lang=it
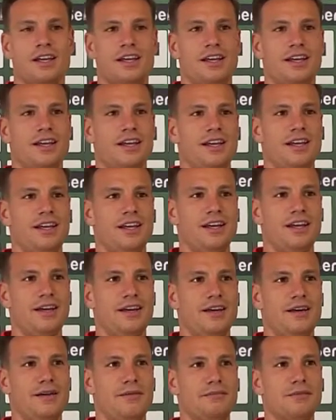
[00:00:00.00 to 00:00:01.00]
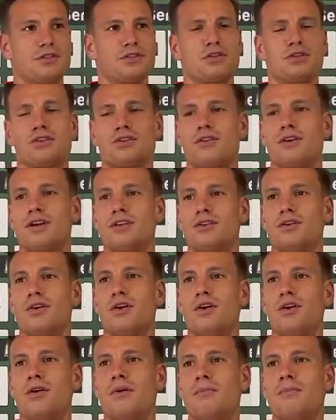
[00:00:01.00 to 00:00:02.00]
Eh, mi sono
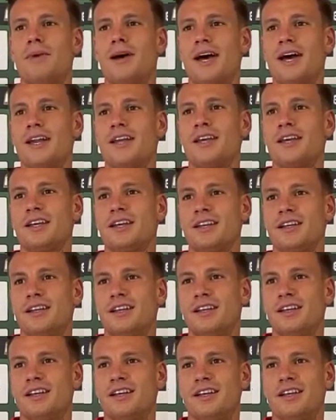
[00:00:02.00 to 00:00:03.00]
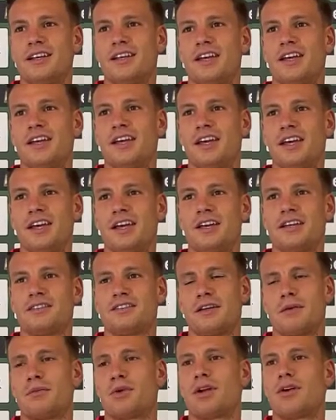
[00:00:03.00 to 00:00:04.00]
trovato bene e
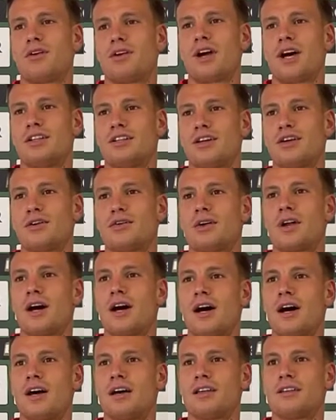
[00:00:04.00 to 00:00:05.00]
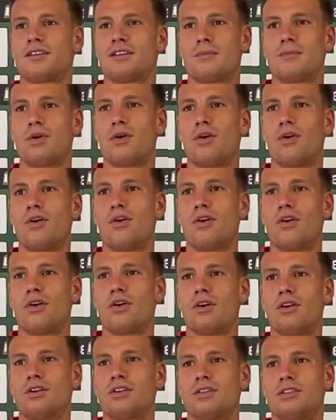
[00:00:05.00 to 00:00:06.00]
stiamo lavorando ancora,
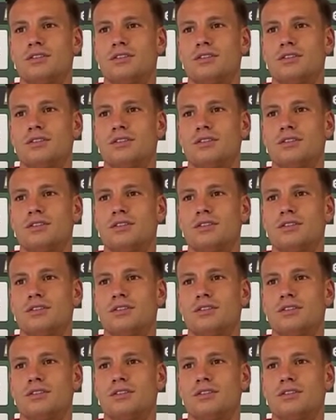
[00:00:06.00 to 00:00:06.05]
siamo,